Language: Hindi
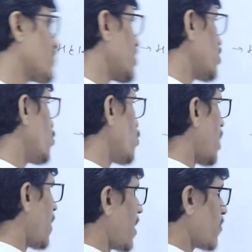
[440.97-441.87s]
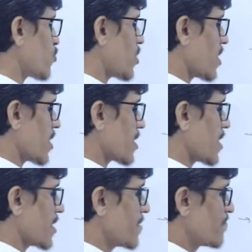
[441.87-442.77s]
ये दो नाम आपको ध्यान रखना
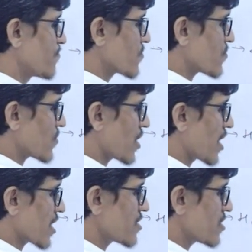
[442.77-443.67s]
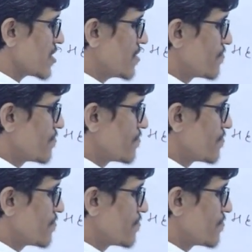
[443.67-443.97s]
है नानक जी